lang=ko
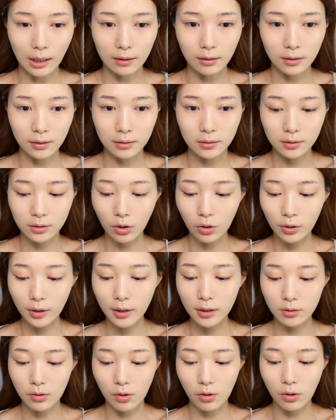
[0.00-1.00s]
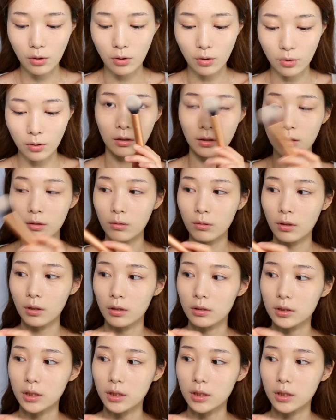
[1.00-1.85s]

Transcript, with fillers: 않는 선에서 이렇게